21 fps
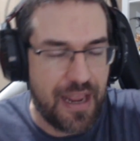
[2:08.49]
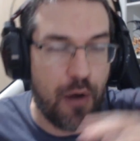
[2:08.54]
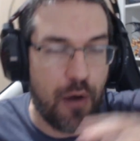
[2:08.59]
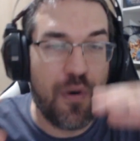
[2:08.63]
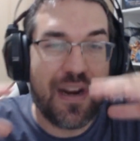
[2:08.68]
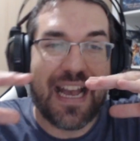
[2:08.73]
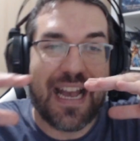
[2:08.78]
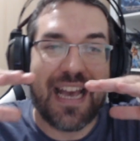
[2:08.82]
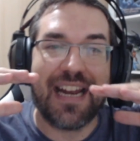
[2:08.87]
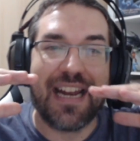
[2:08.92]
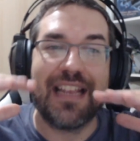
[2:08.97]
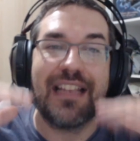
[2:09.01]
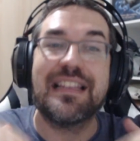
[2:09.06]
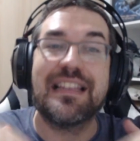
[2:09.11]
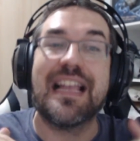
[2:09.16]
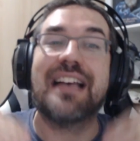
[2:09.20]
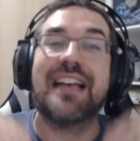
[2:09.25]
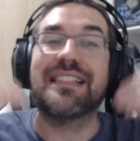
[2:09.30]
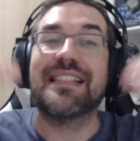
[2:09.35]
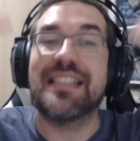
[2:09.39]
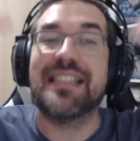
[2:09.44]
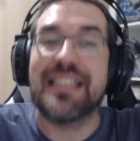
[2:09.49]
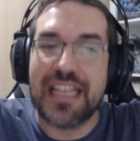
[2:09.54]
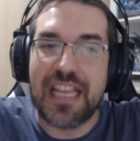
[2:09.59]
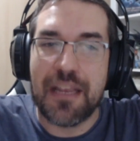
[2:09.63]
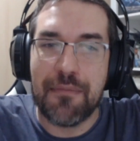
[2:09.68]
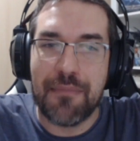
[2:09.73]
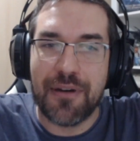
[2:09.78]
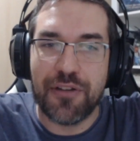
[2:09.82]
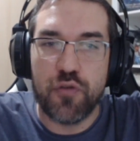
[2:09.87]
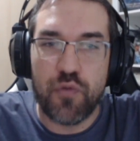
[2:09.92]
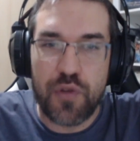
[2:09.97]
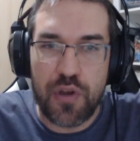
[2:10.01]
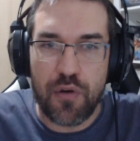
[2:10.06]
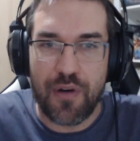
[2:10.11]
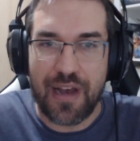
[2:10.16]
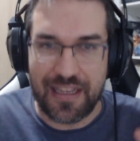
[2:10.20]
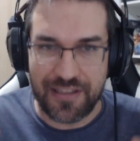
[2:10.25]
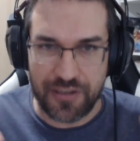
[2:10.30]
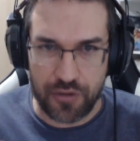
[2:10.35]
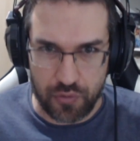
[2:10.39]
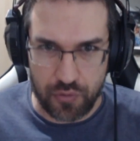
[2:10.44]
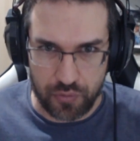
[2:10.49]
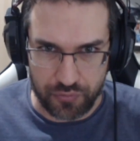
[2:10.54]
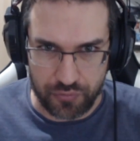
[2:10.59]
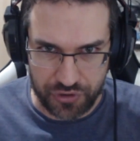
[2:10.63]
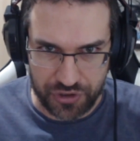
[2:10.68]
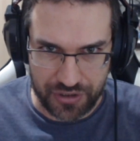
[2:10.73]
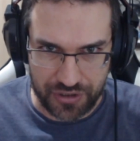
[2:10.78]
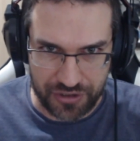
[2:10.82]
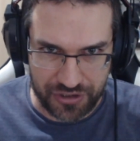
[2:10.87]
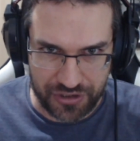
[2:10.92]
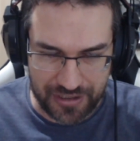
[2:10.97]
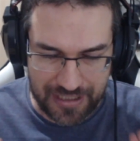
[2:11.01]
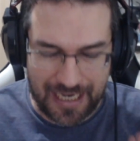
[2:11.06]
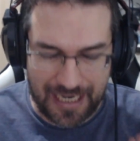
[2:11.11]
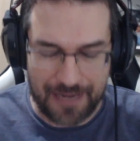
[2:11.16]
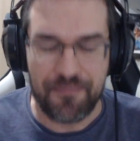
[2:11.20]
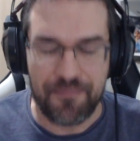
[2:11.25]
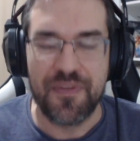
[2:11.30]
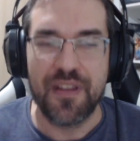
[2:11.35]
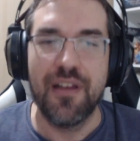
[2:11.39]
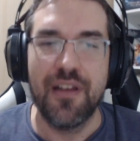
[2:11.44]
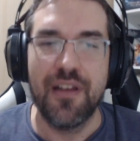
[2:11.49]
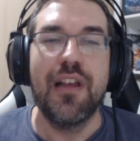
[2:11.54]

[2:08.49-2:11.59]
É o cara que está acima do Ian Hazard Costas, tá?